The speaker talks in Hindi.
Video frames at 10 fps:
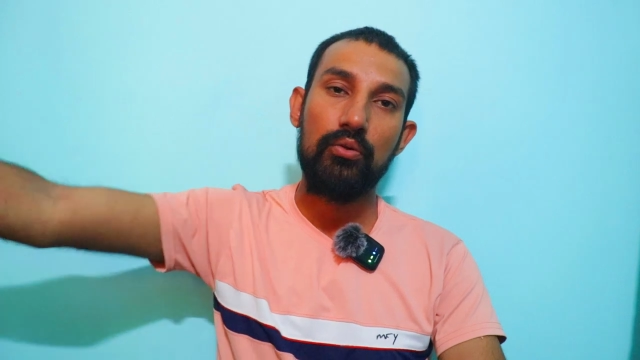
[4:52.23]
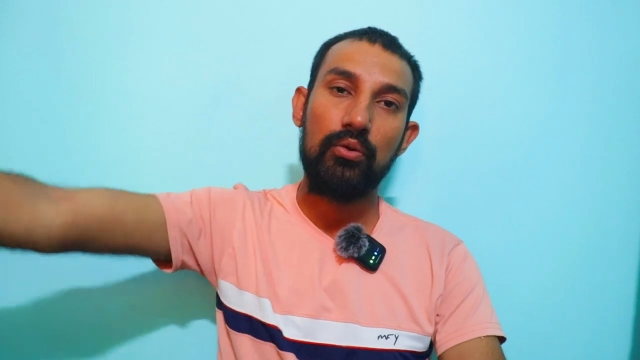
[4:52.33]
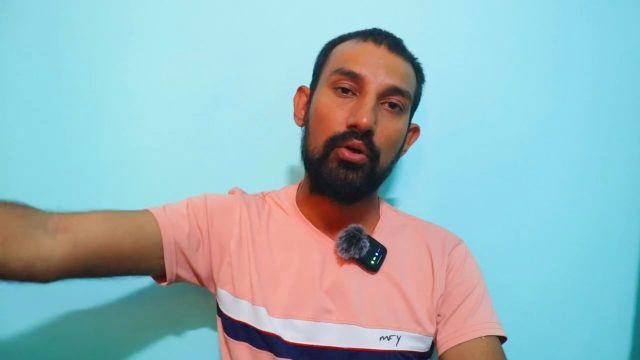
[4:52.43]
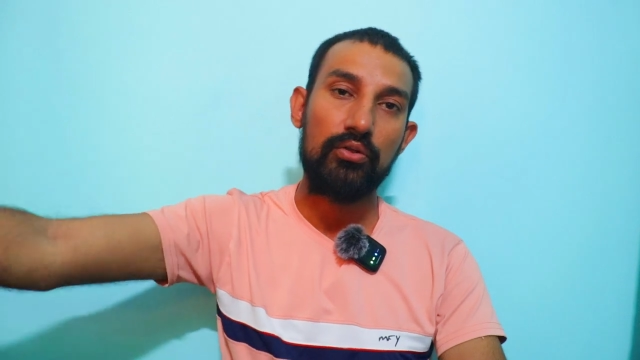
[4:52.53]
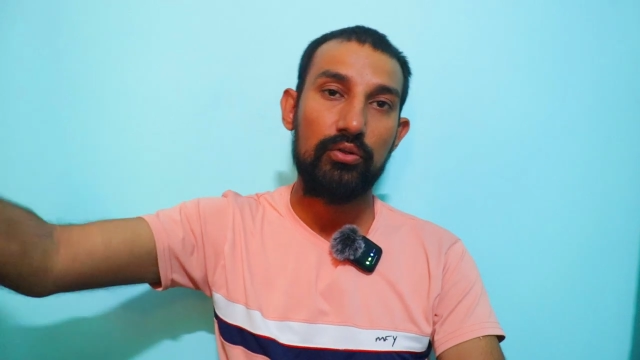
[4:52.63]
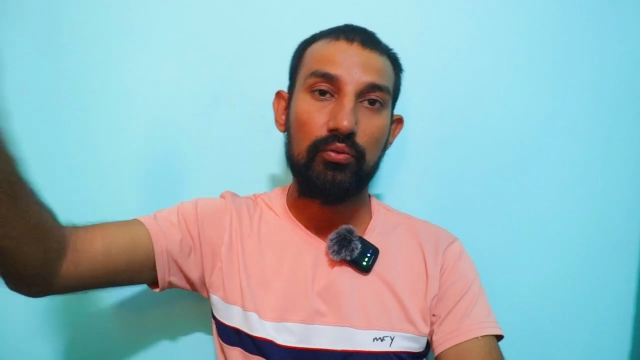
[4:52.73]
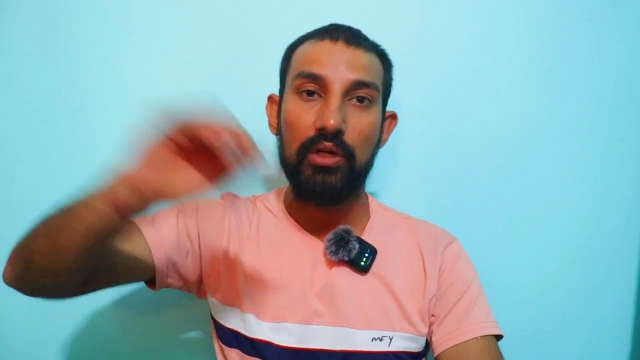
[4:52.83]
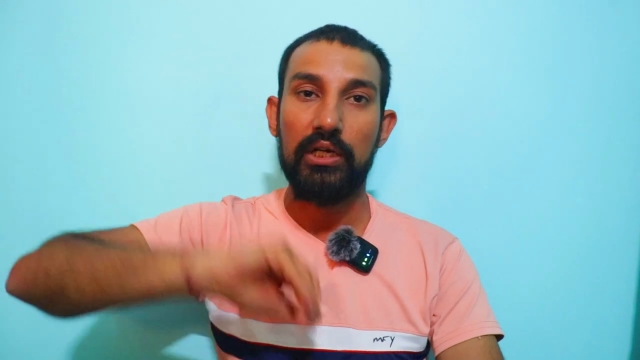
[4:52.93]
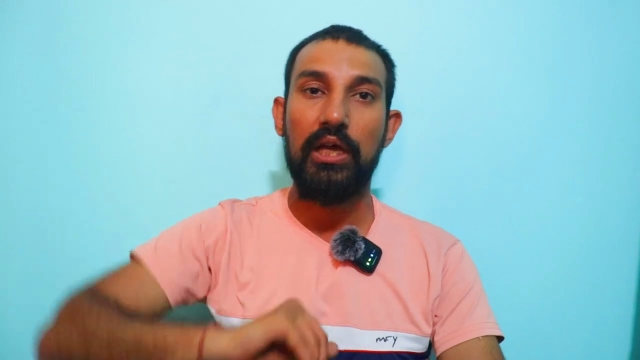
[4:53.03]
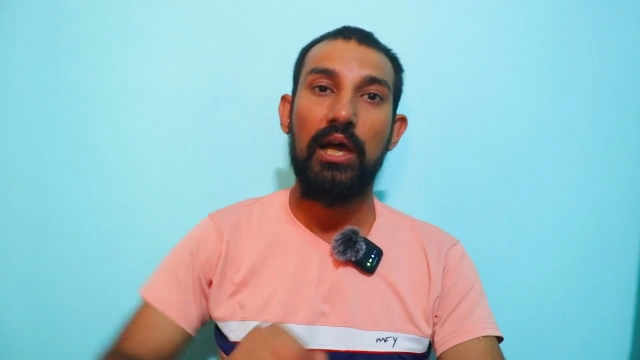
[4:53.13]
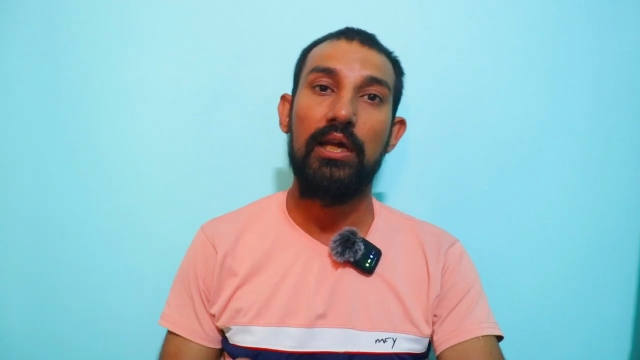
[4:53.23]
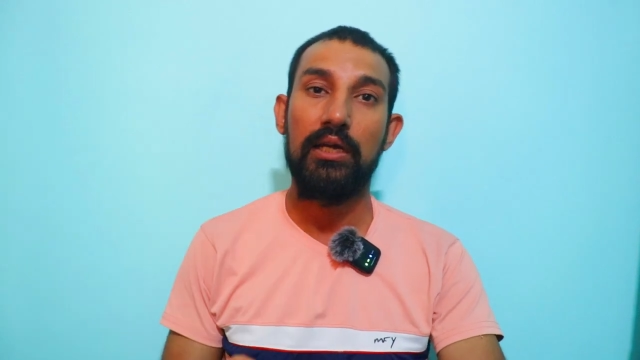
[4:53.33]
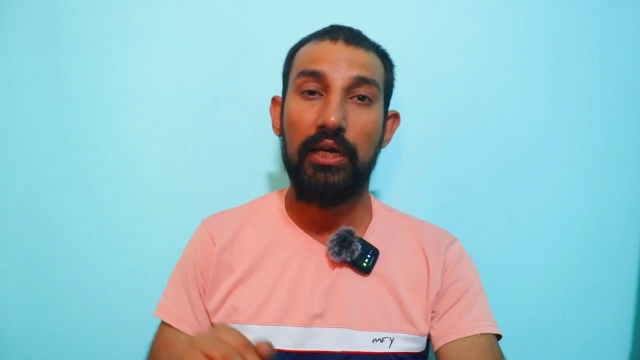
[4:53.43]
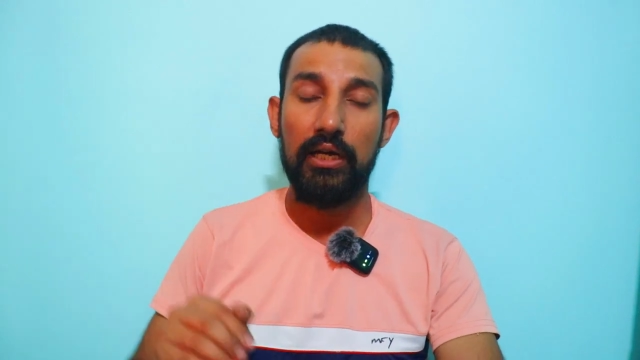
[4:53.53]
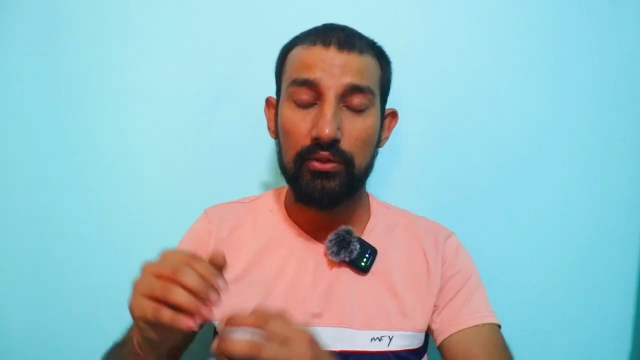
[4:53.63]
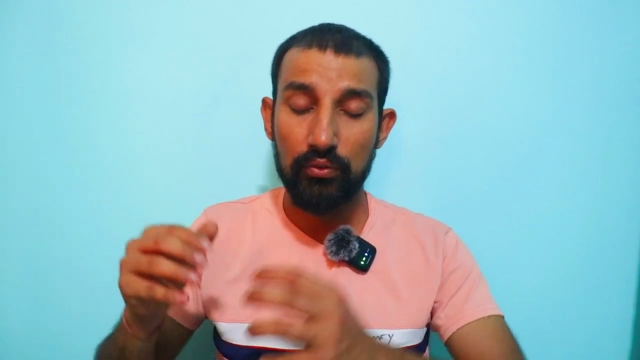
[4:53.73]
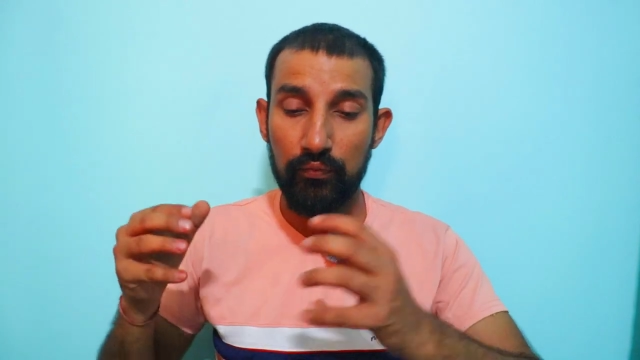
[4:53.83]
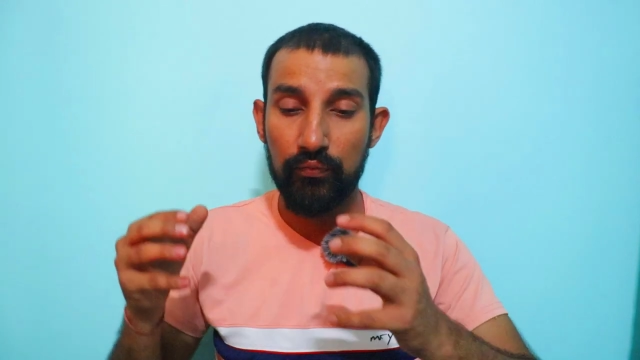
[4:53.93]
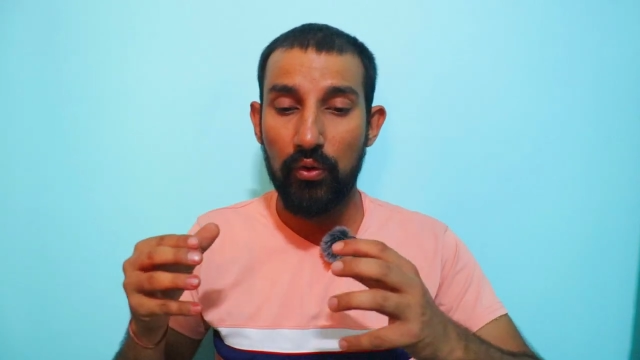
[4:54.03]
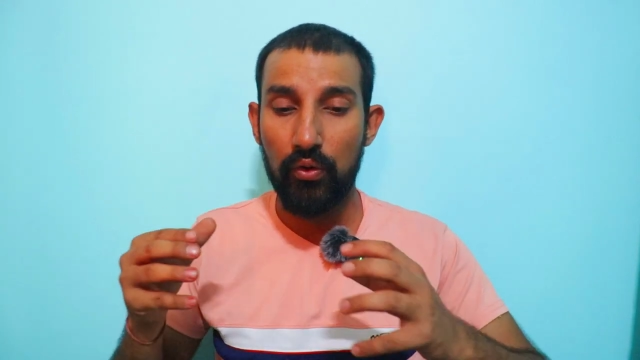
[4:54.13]
गुंडों से तो उनका क्या हाल करेगा तो
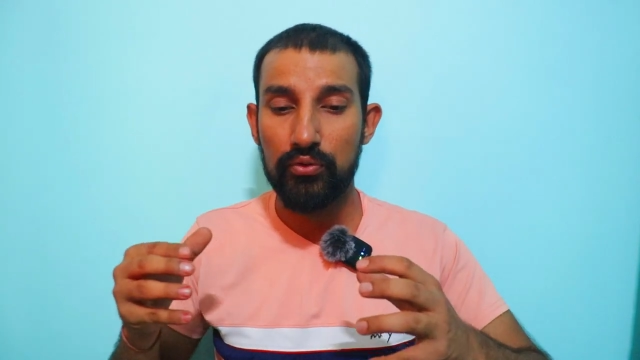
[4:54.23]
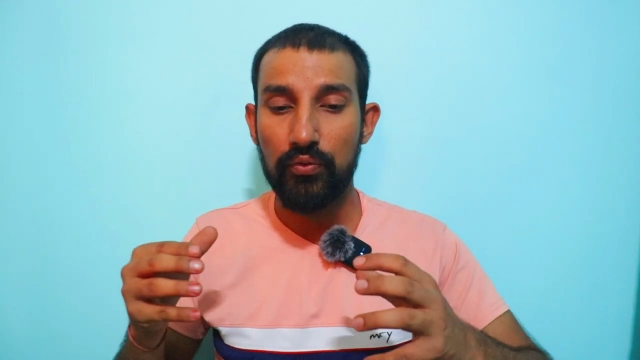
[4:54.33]
वो